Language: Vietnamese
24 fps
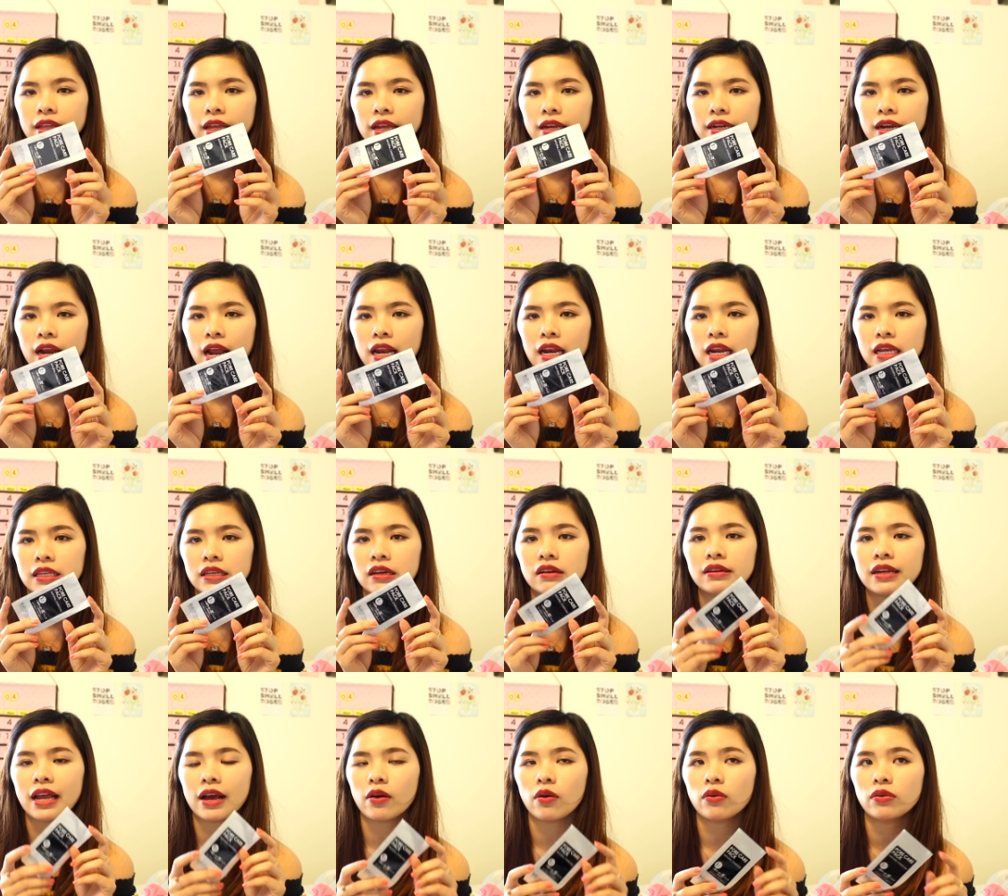thiệt ra là chức
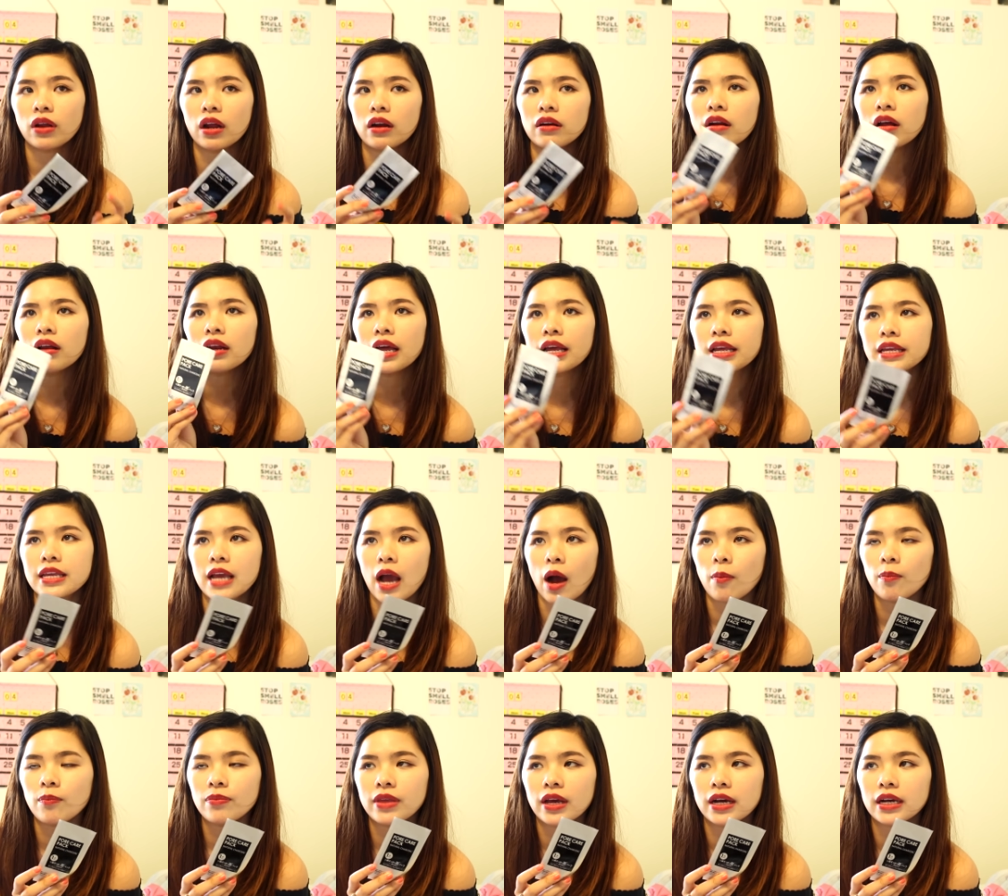năng của nó rất là
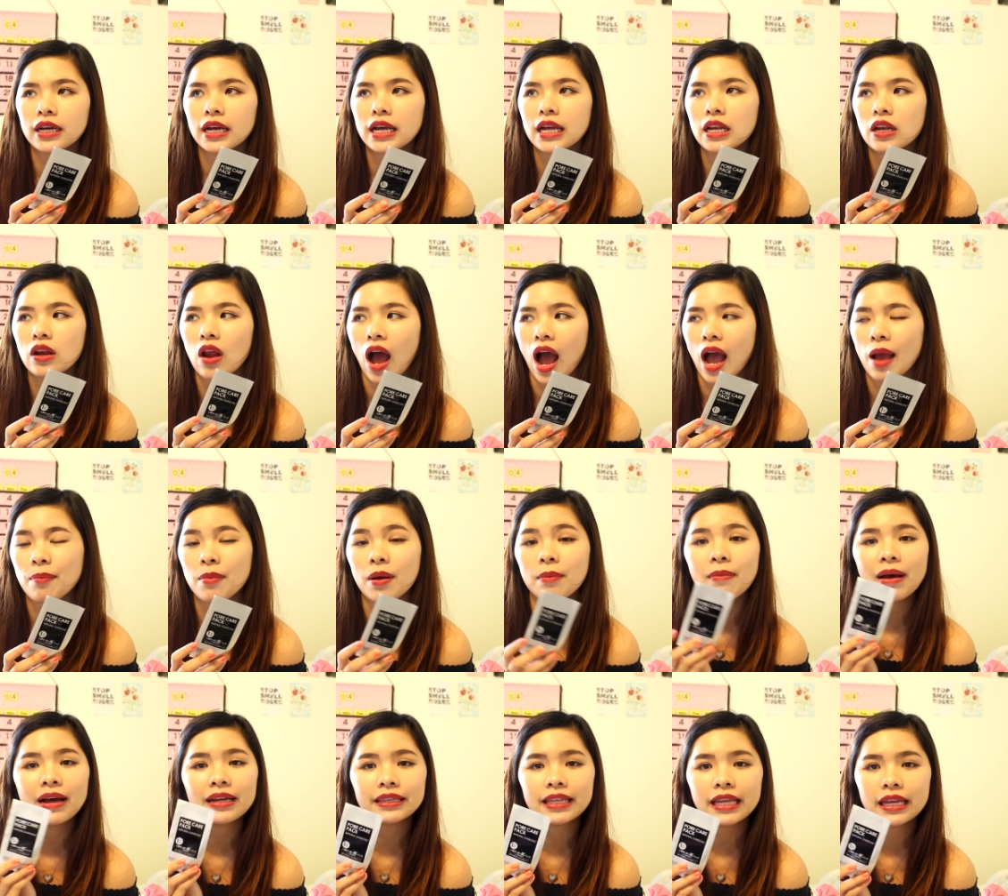giống những cái loại mà
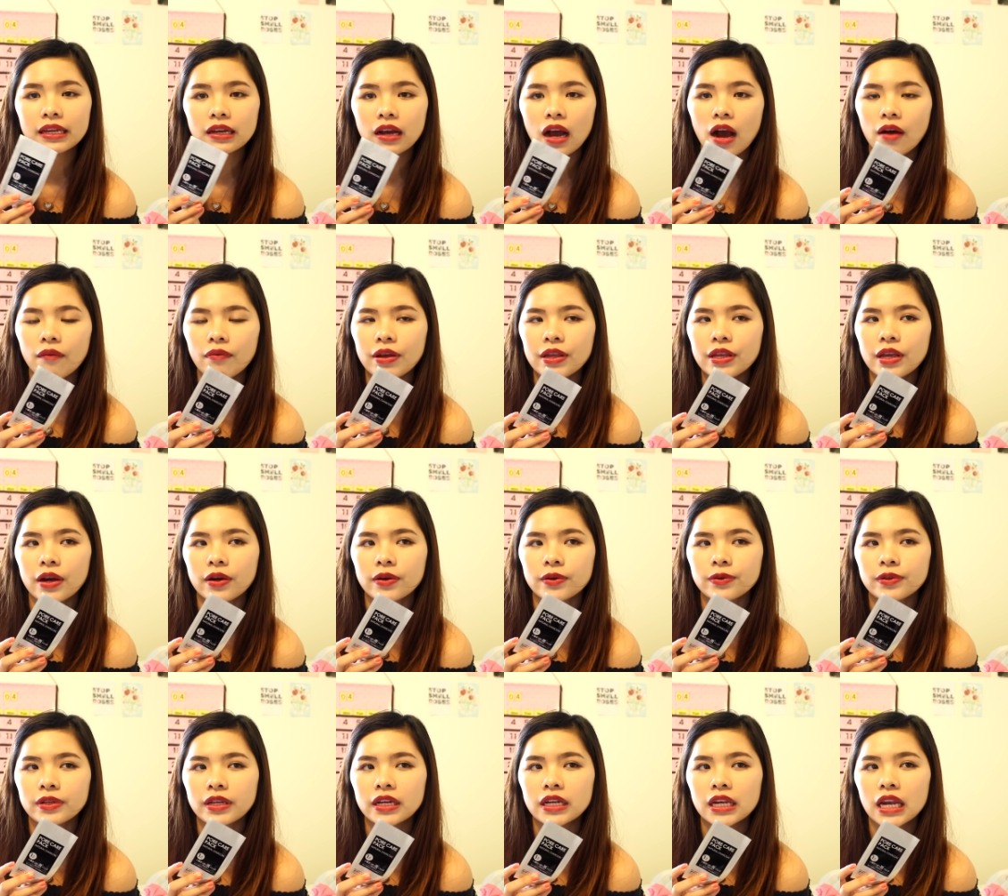mắc tiền hơn ví dụ
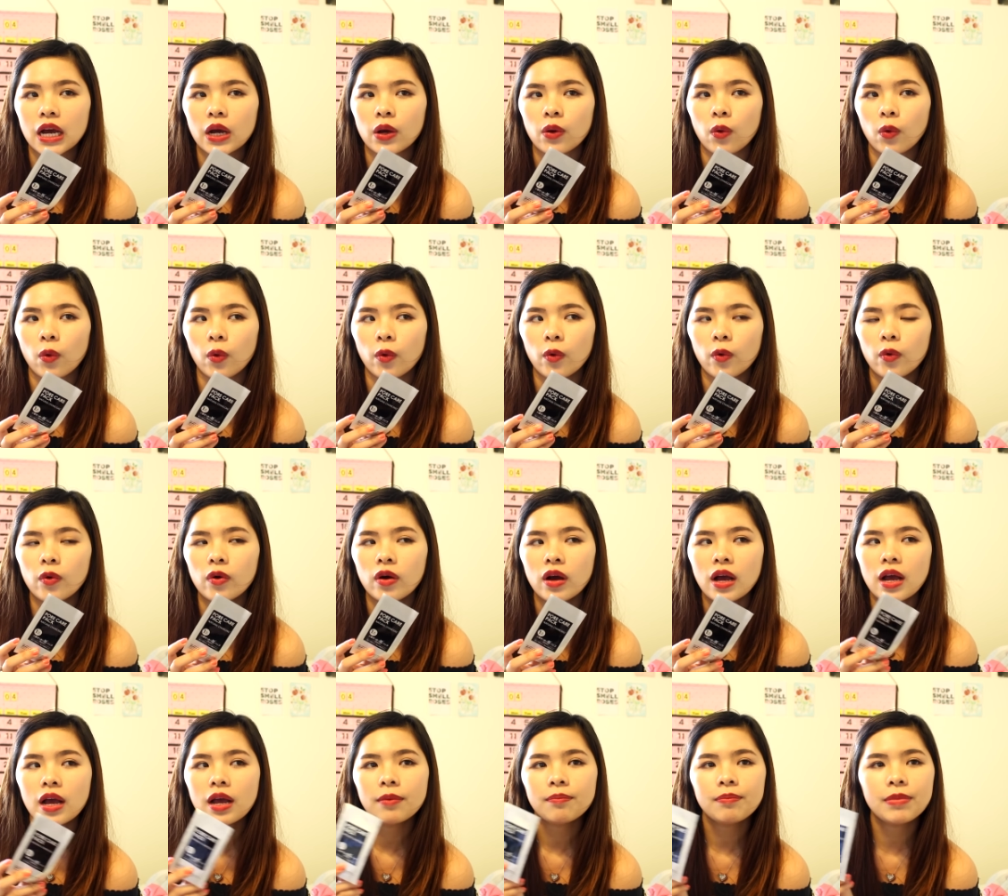như là của
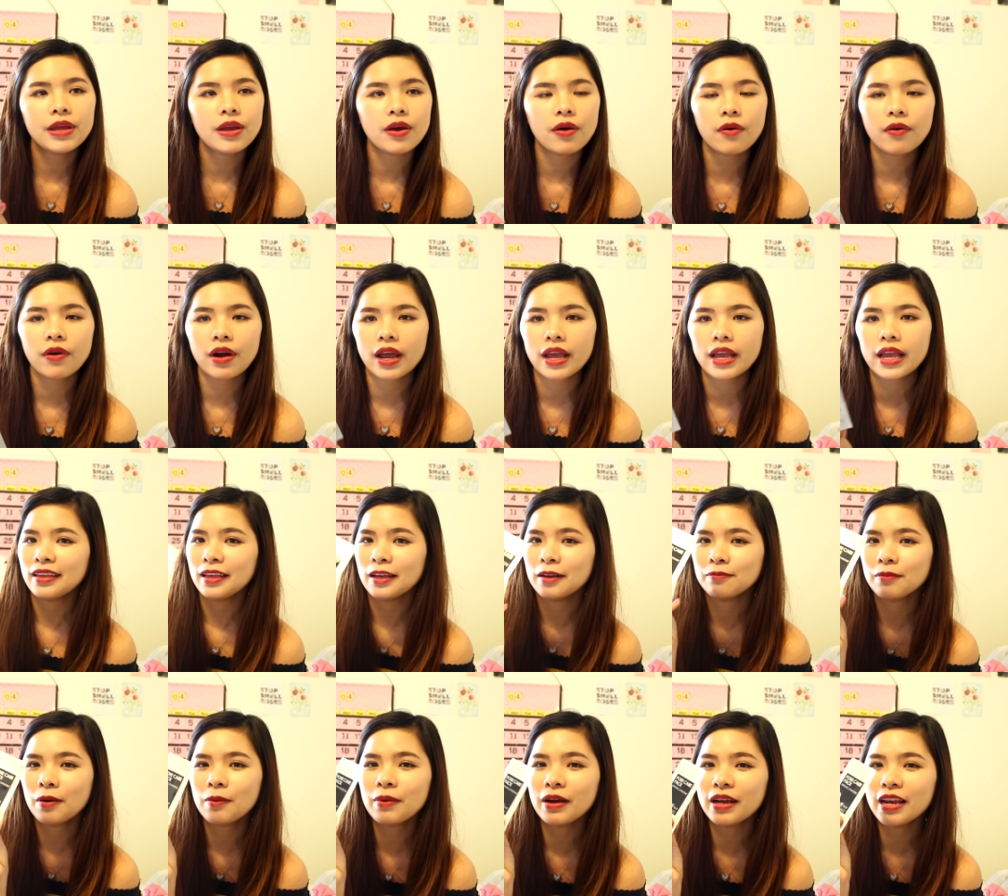Biore
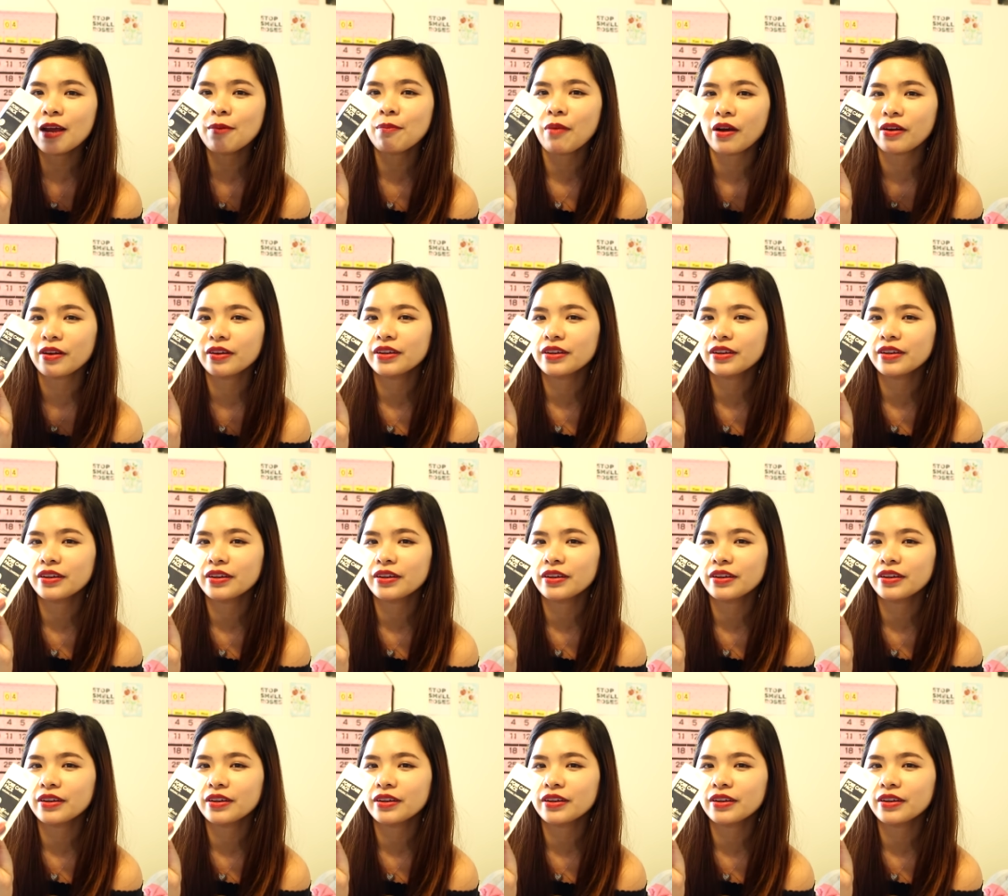Mong nghĩ là mọi